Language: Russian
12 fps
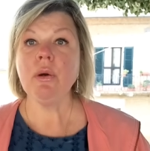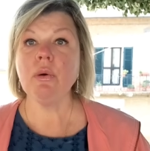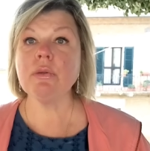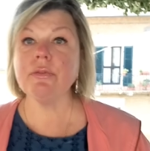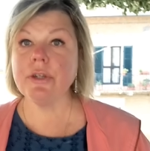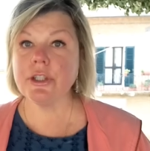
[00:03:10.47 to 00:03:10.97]

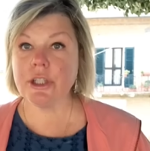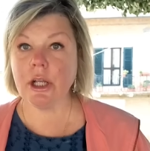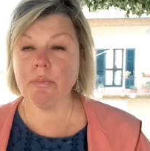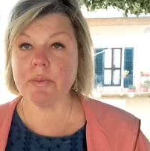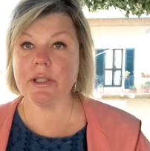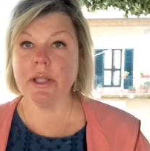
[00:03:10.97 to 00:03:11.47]
Он
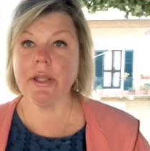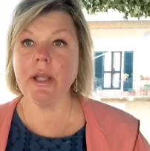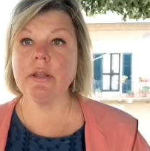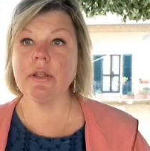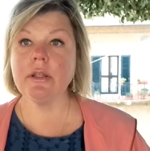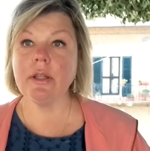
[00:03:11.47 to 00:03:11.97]
выезжал
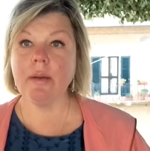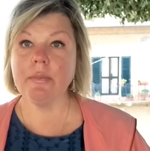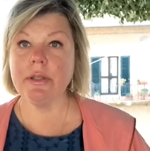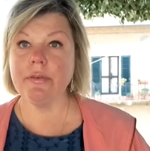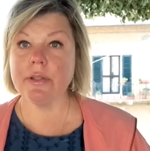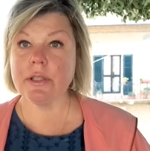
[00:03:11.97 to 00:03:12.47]
постоянно на
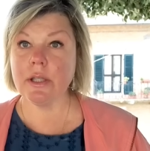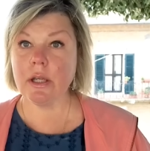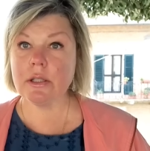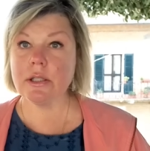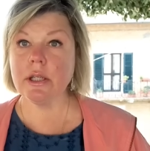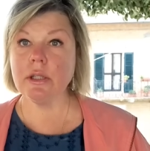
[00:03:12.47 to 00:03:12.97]

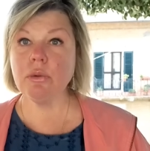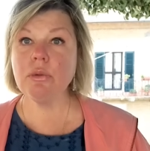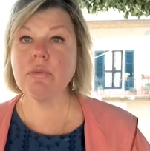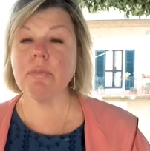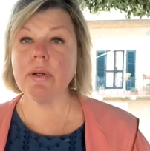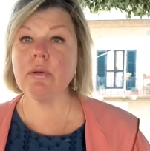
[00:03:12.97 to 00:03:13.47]
манифестации, но
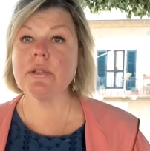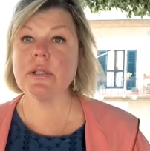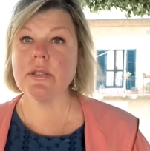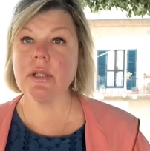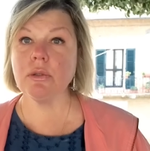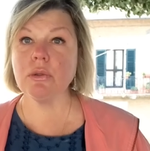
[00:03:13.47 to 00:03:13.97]
он
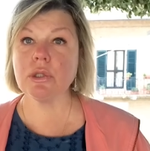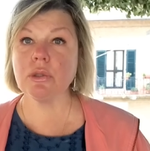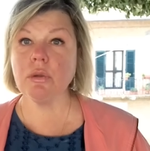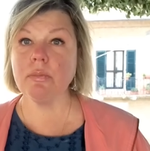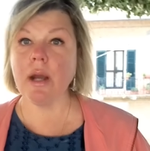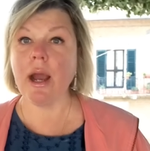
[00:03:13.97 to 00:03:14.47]
боролся за то,
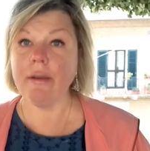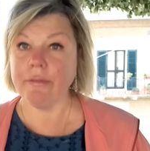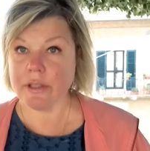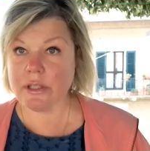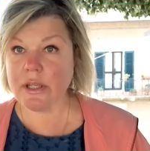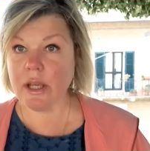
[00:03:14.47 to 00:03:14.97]
чтобы
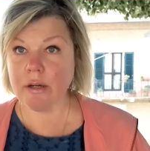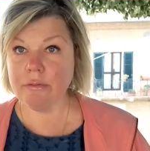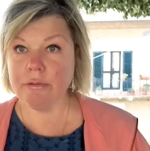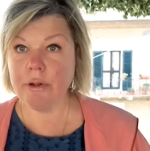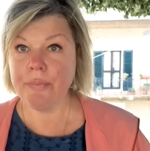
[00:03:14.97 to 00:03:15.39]
офицеров